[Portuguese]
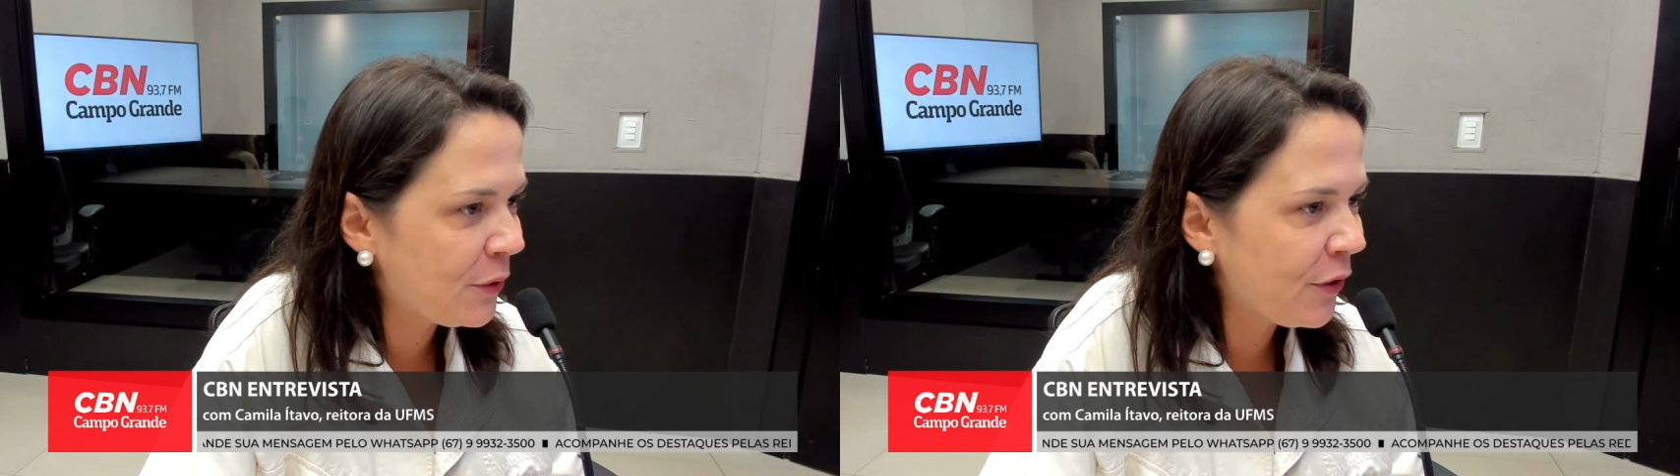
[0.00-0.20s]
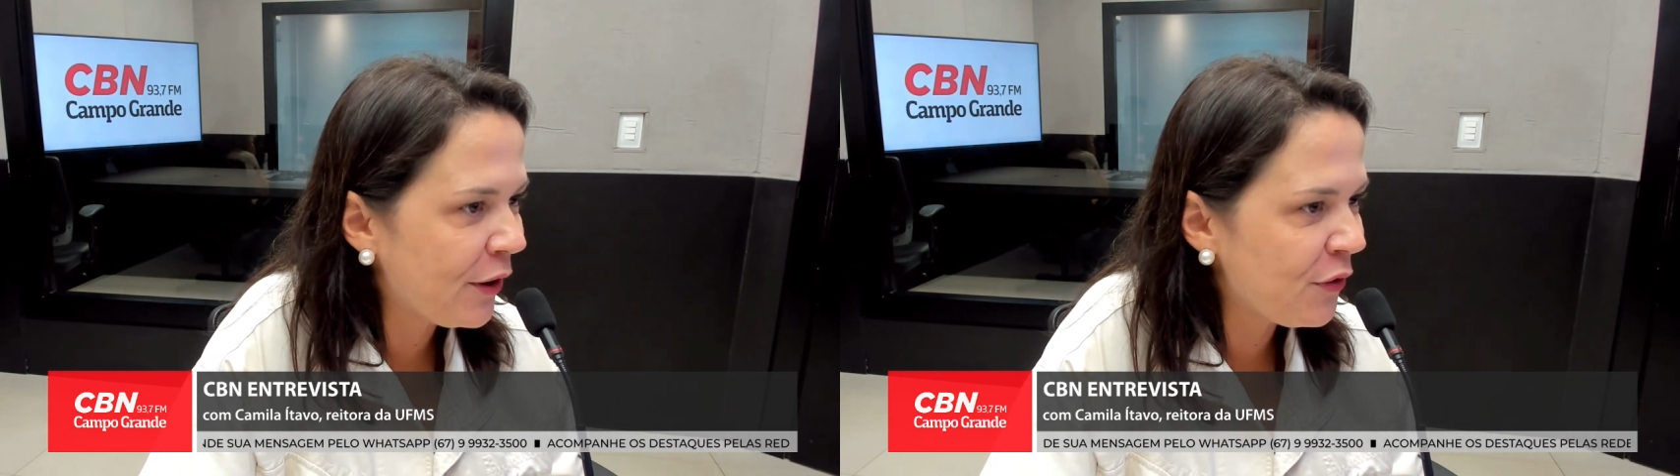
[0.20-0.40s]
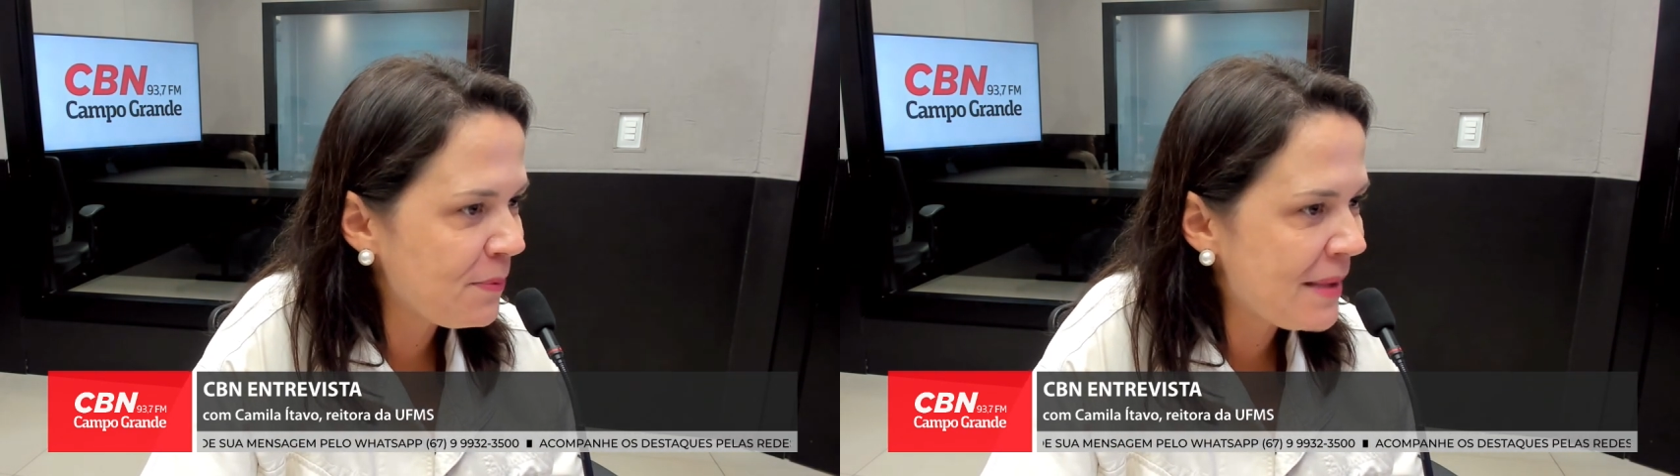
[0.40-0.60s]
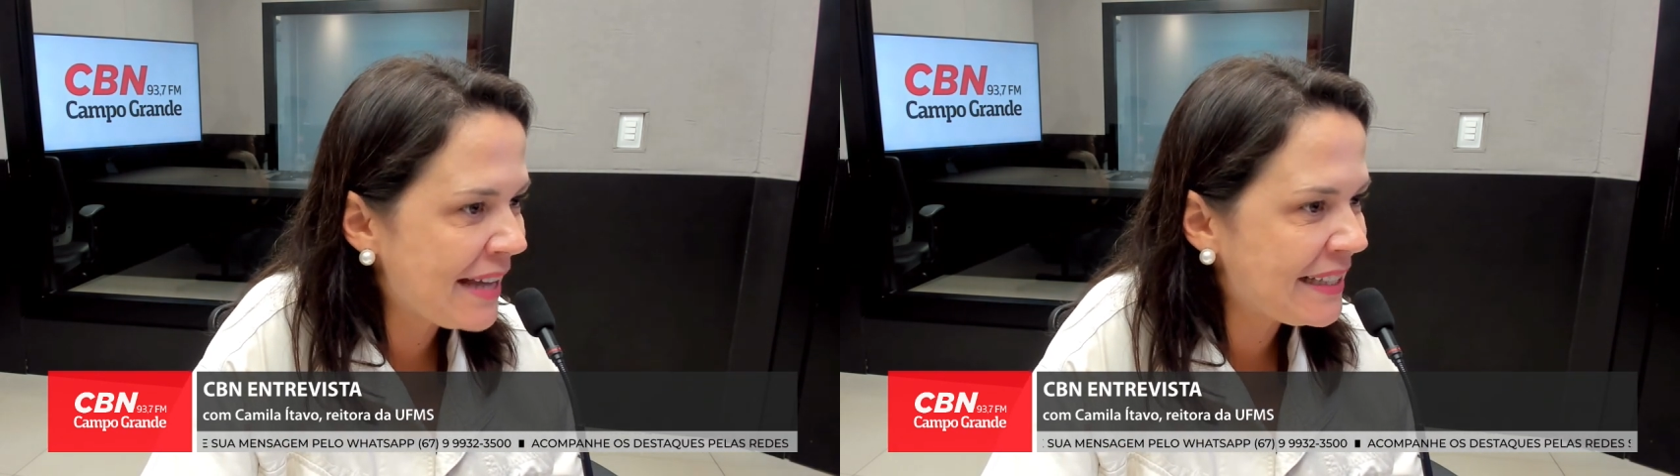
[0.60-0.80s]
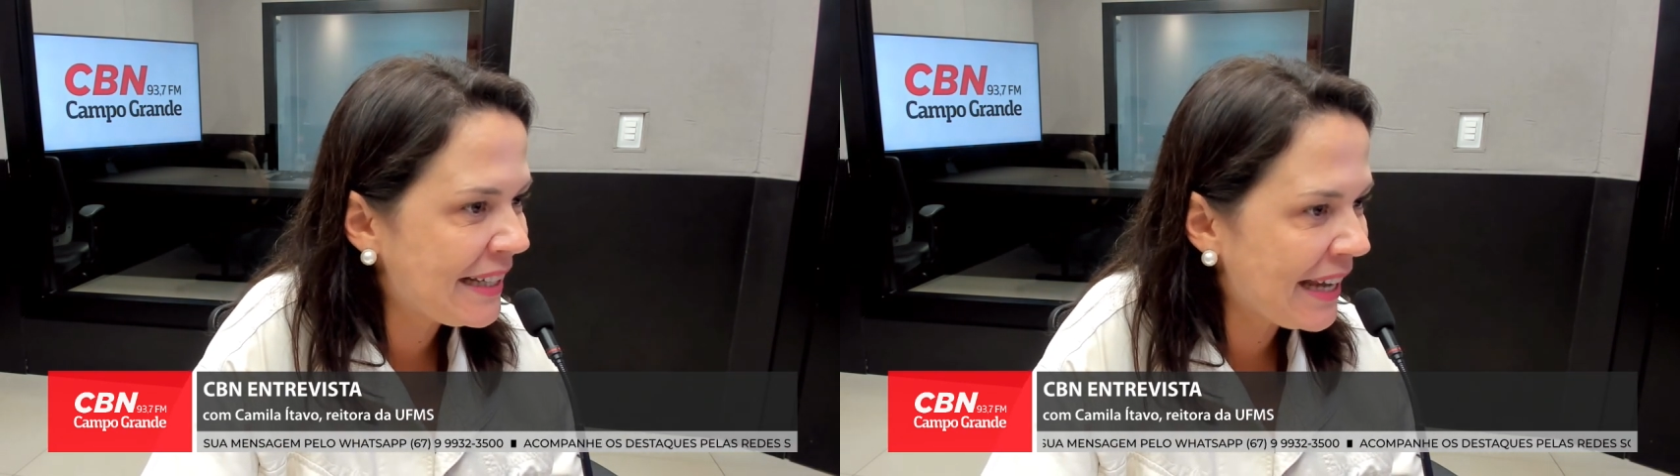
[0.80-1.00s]
em que a
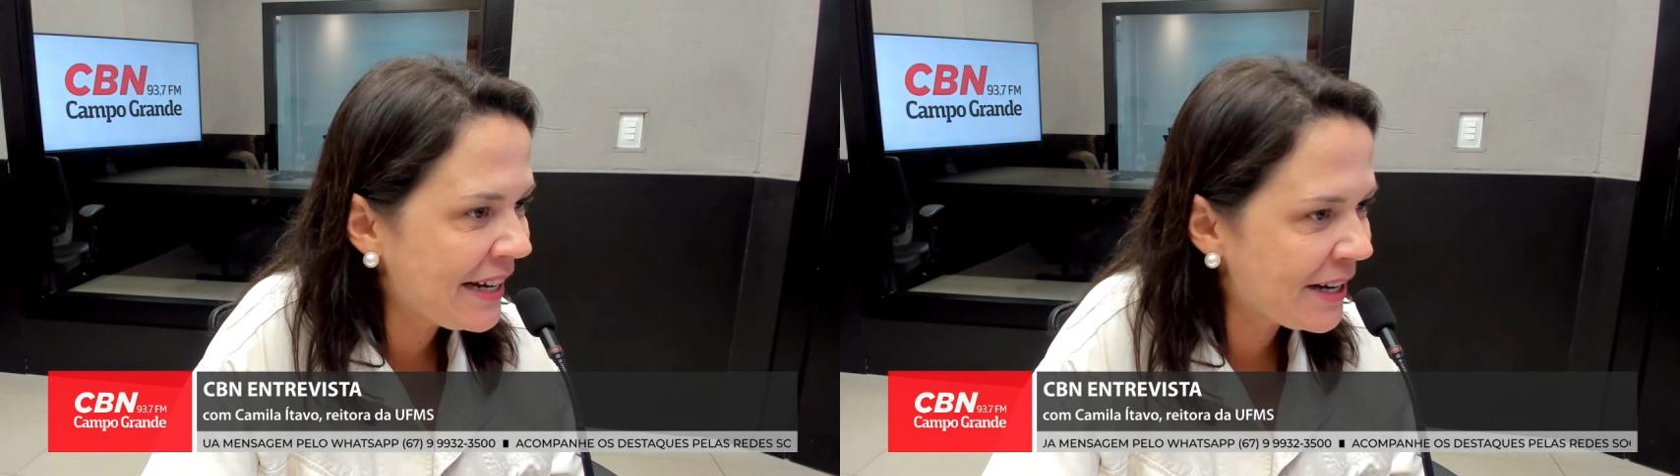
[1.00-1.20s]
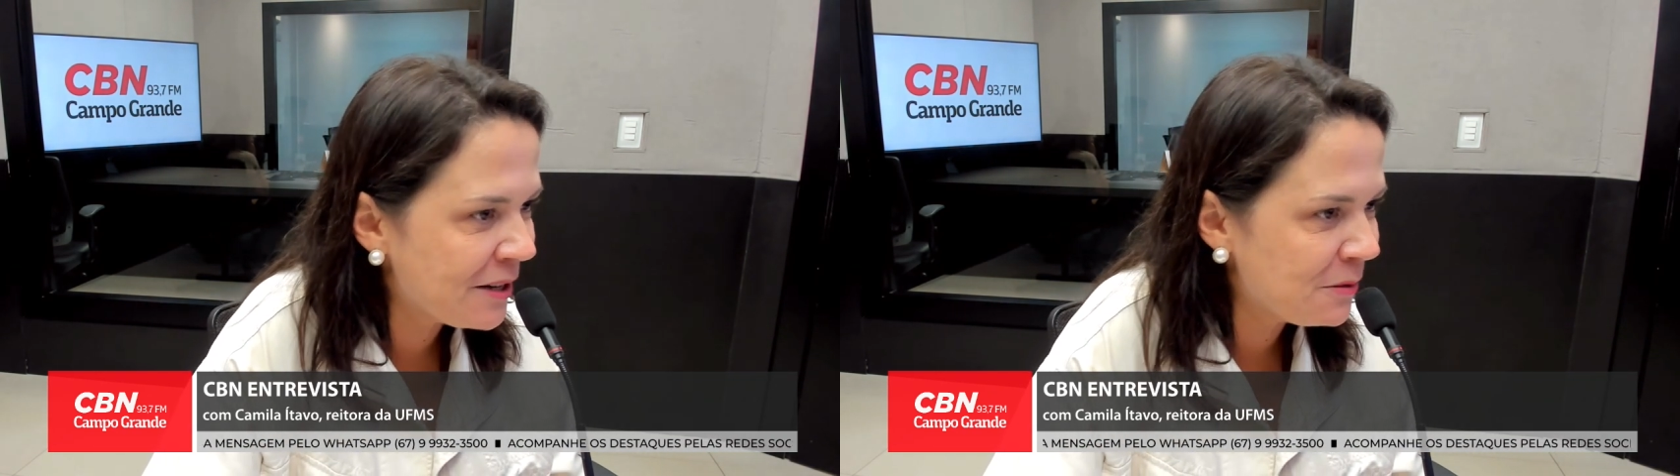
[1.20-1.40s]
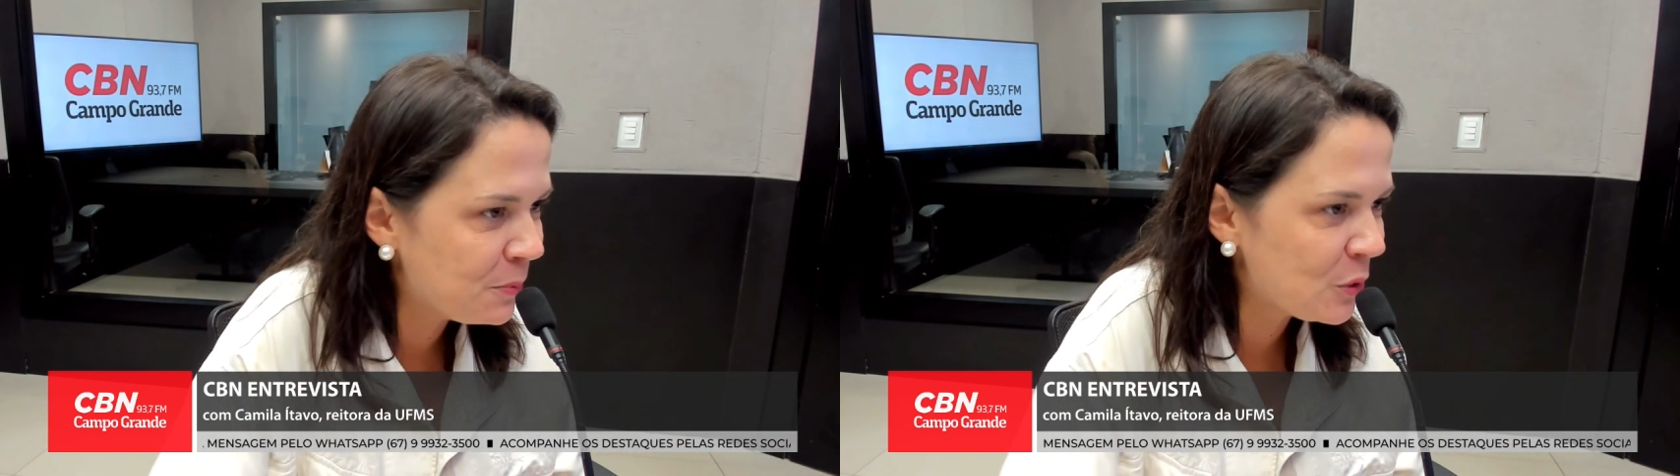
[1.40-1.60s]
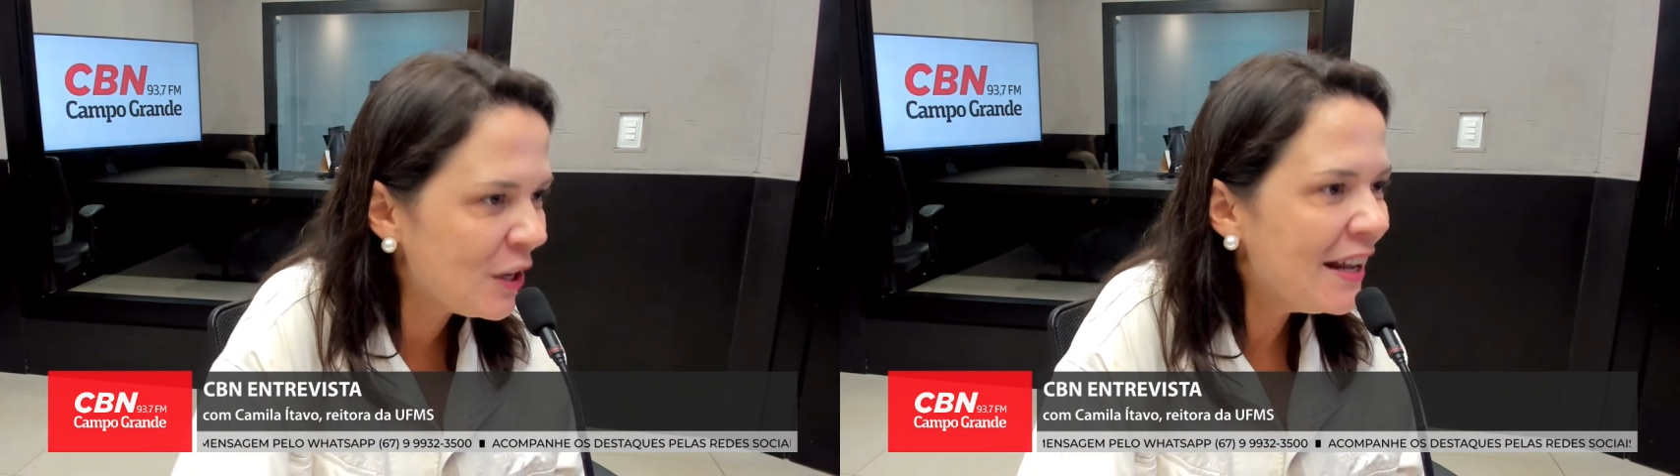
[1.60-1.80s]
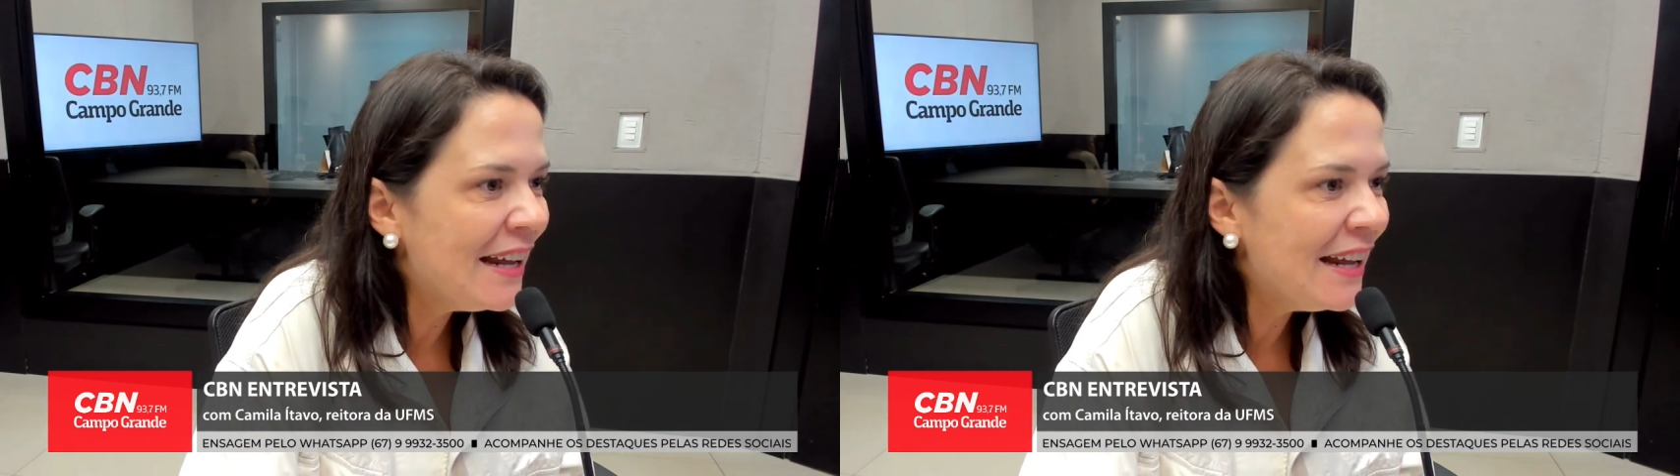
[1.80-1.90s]
UFMS tem campus